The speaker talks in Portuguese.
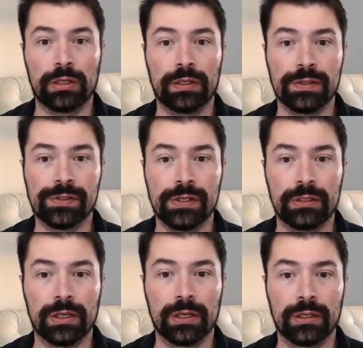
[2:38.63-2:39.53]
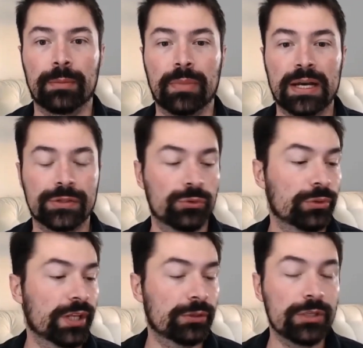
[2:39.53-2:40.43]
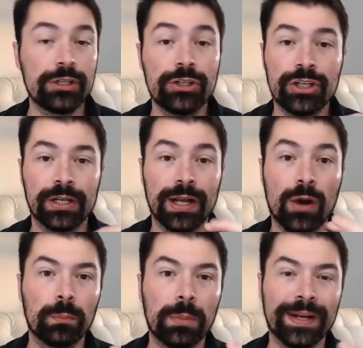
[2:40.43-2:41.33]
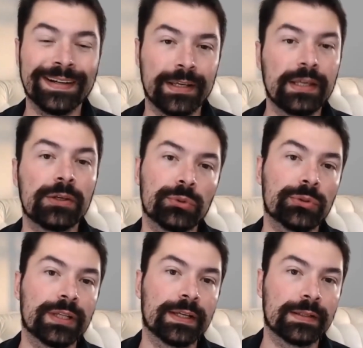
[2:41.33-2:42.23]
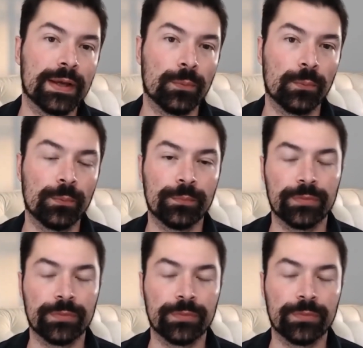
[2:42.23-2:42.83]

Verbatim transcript: aqui assim na, na base do dedo, e enxergar o branquinho do tendão.